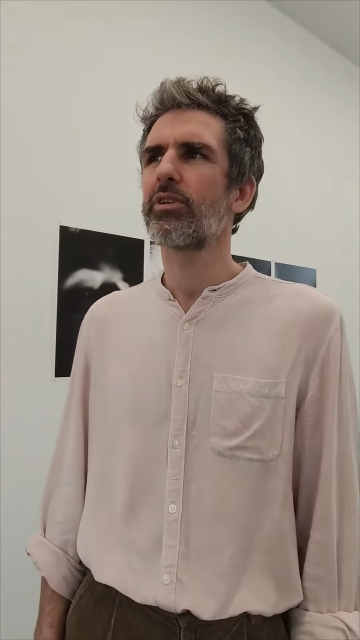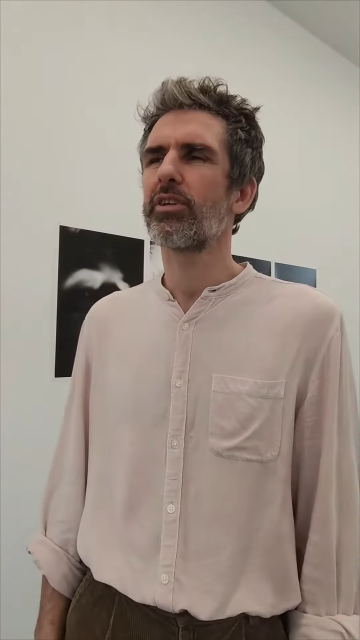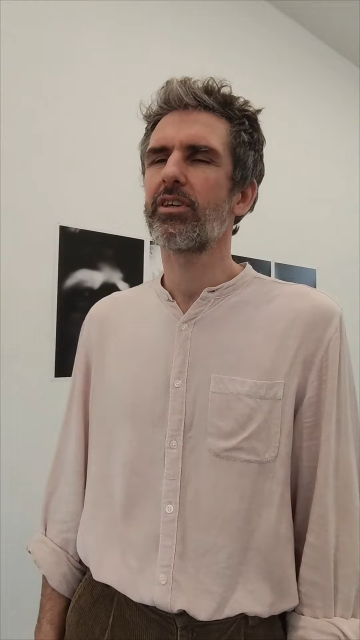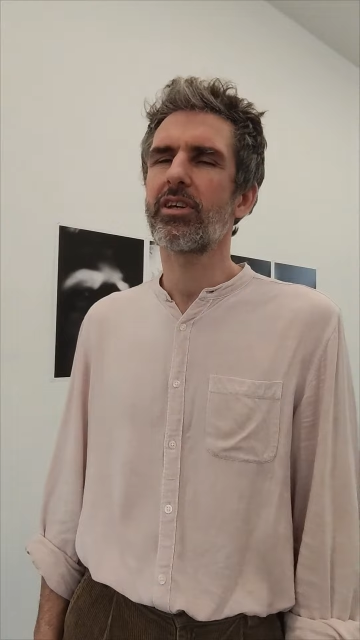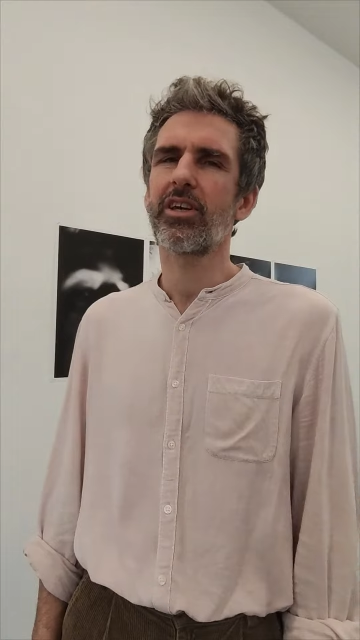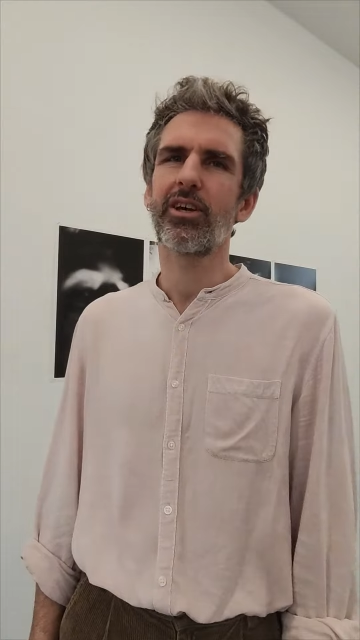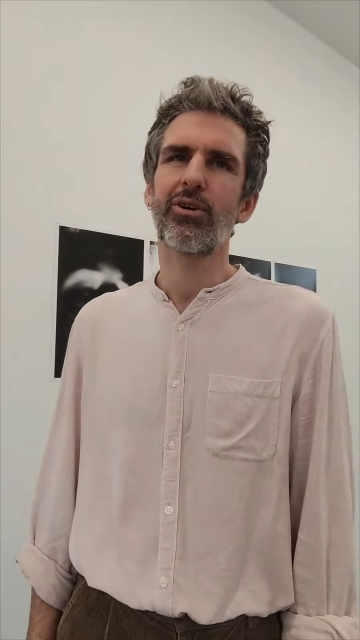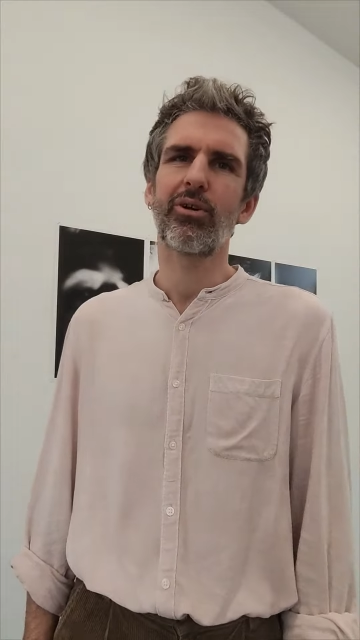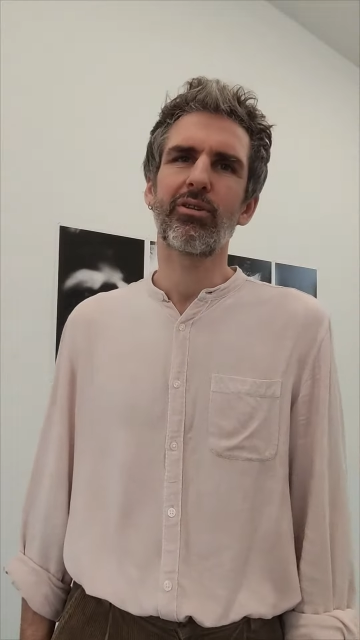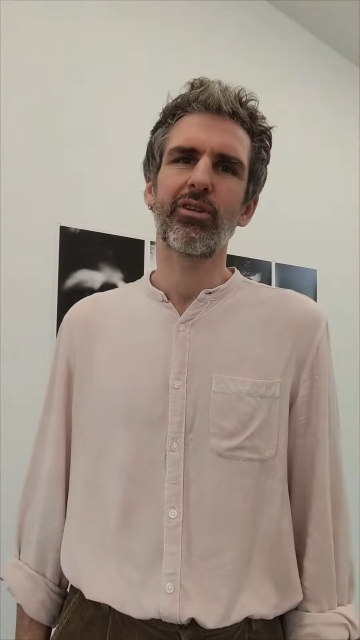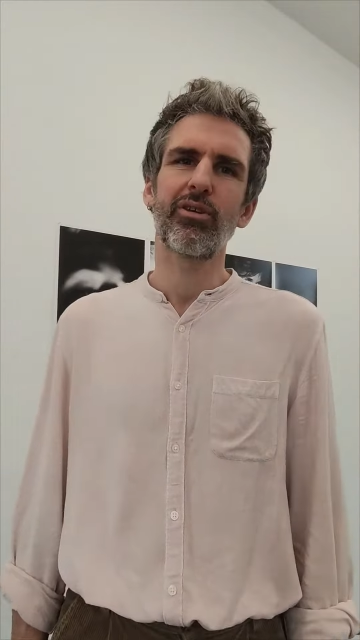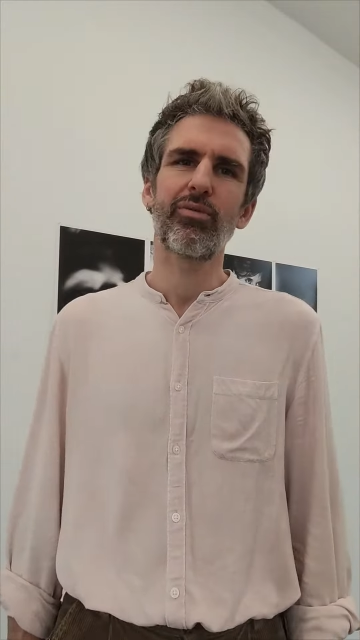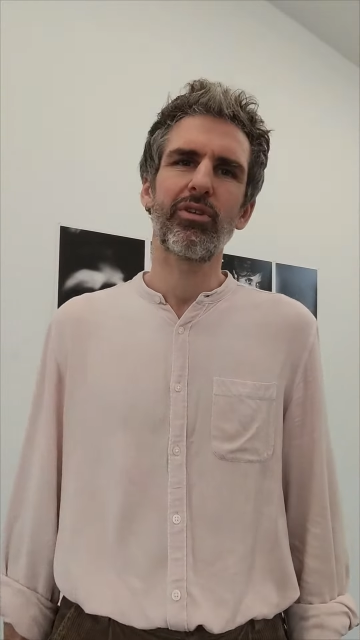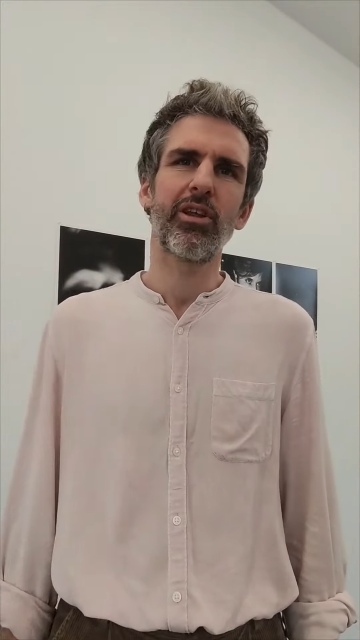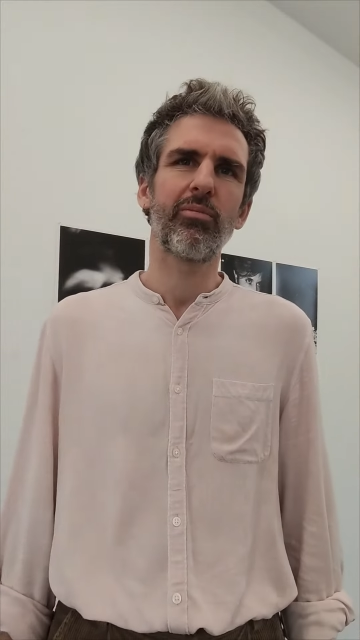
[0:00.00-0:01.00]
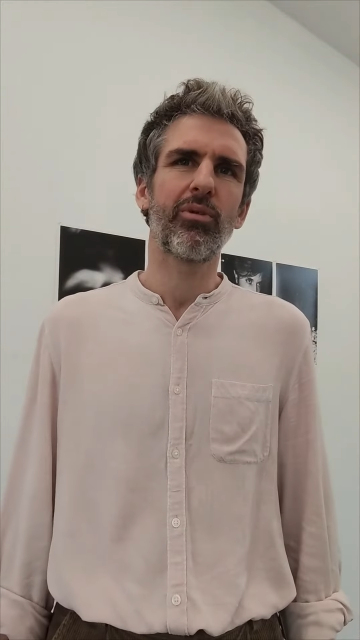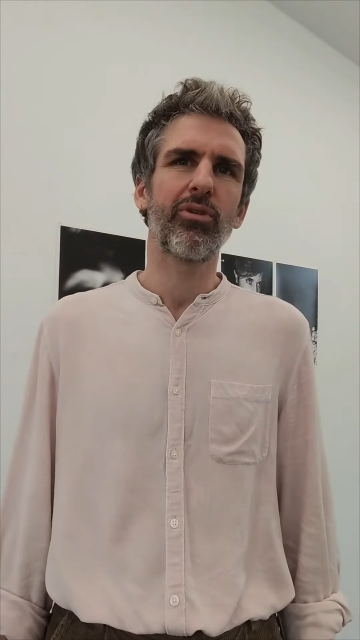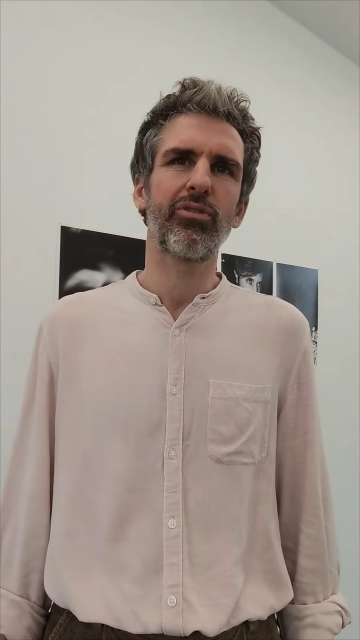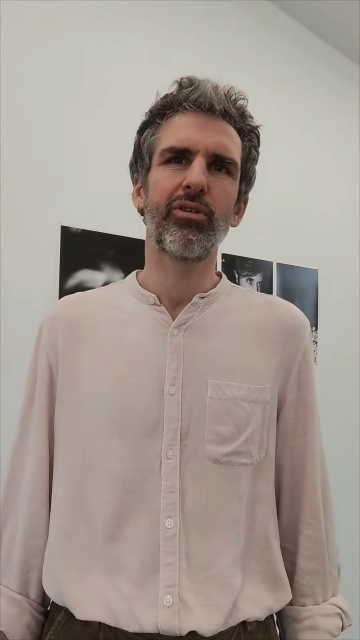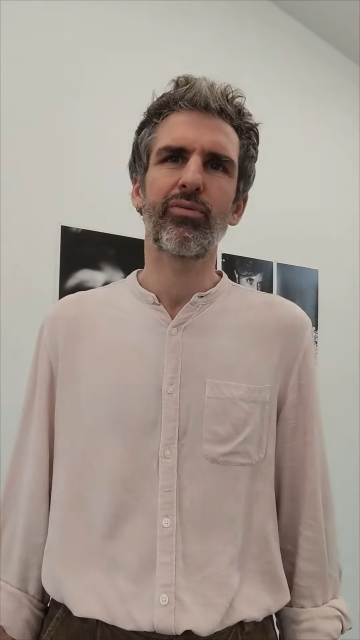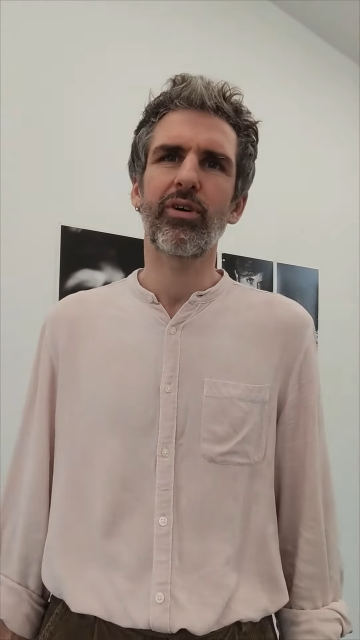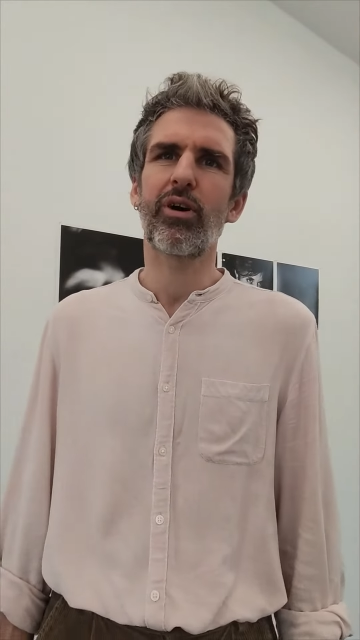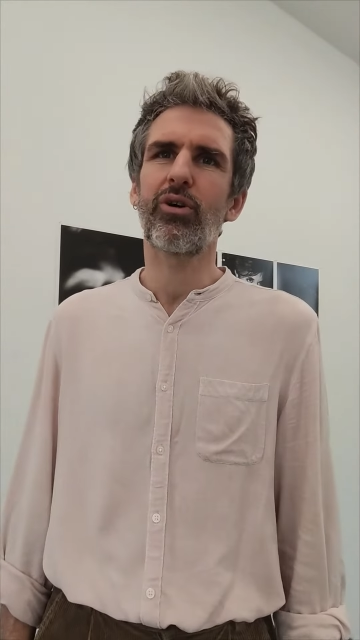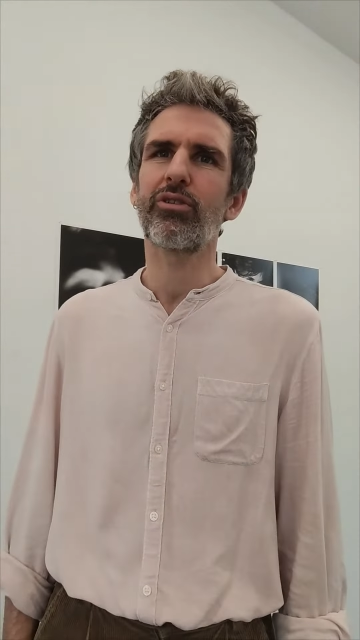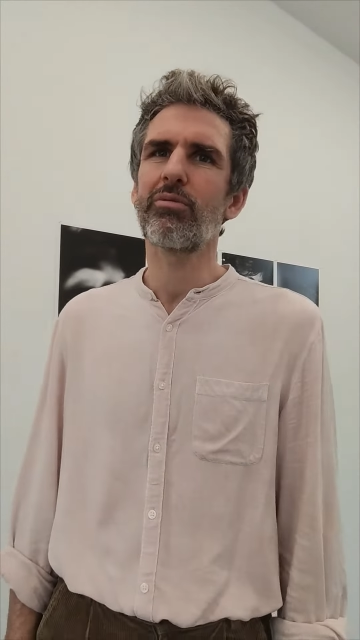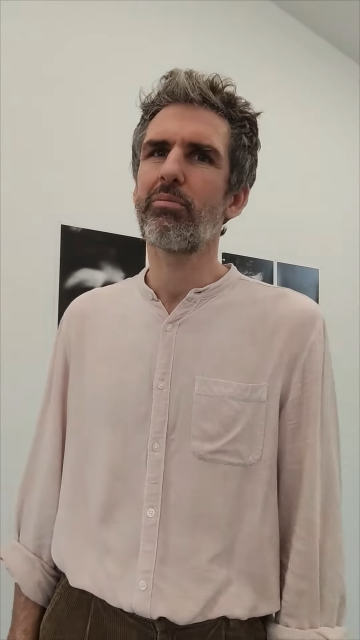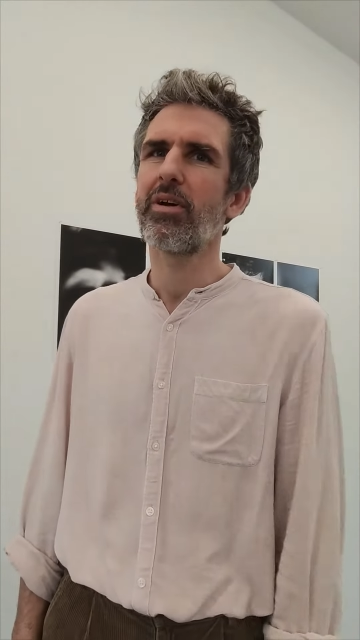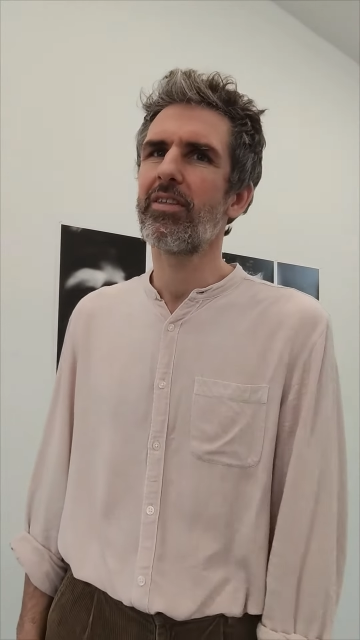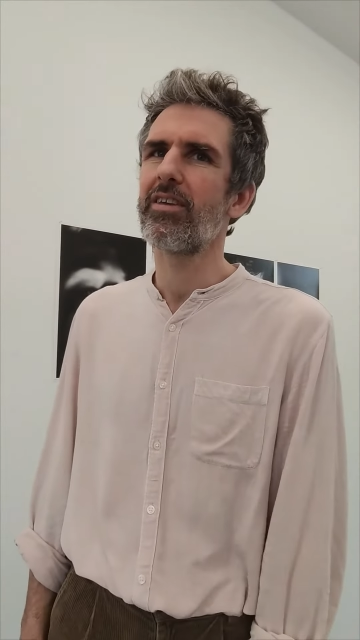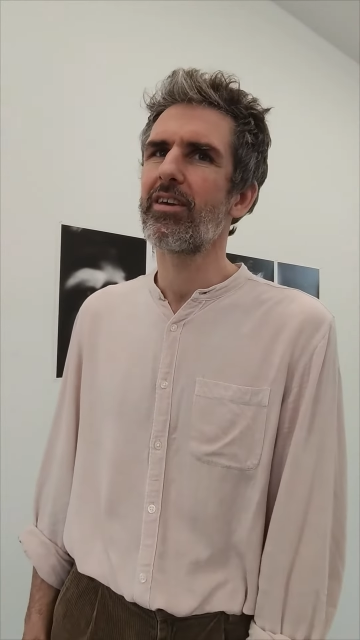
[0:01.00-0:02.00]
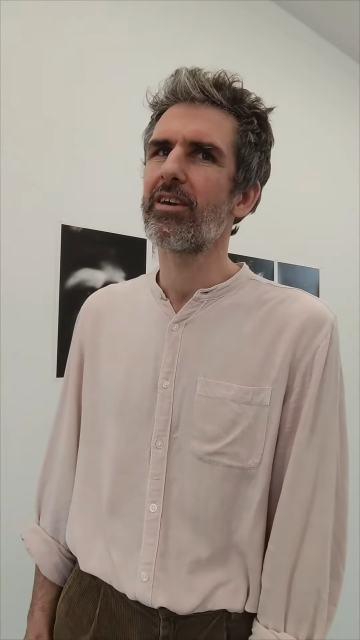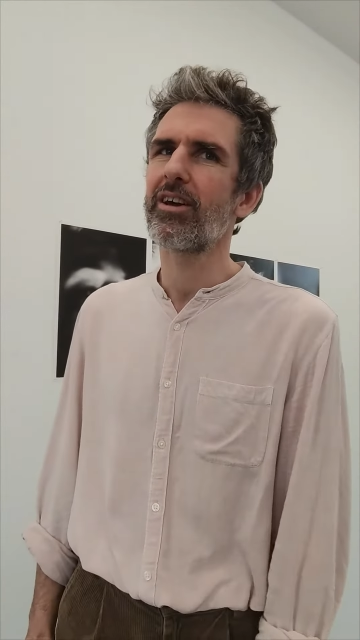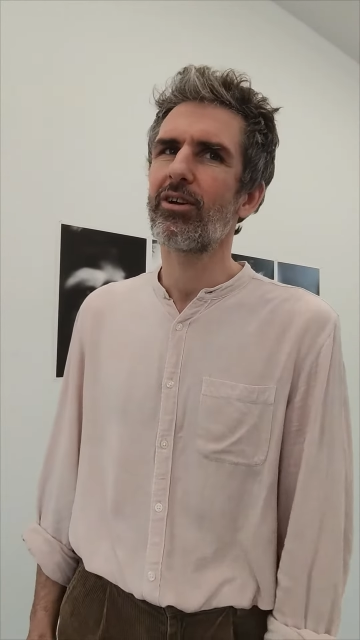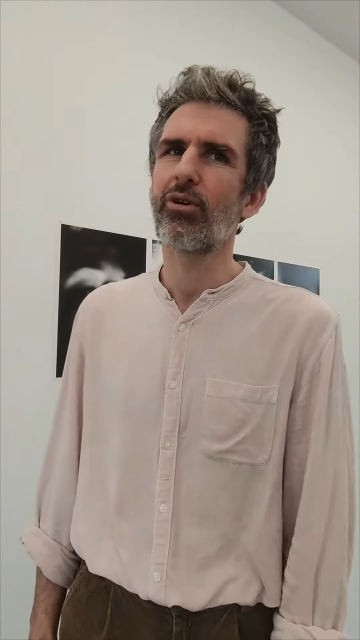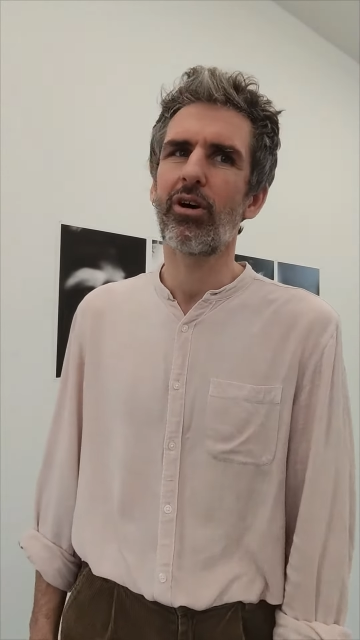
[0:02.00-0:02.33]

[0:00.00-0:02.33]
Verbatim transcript: été récoltées finalement de différentes manières.